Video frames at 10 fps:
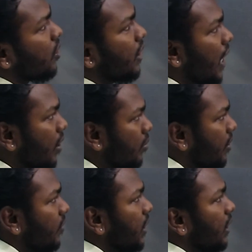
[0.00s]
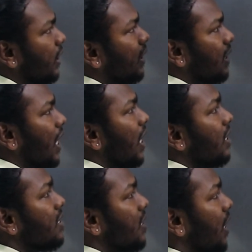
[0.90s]
ஆர் தேர் பிட்வீன்
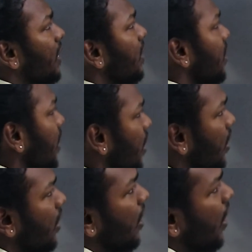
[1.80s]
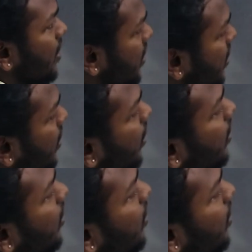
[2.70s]
ராஜ் அண்ட் அஜிதா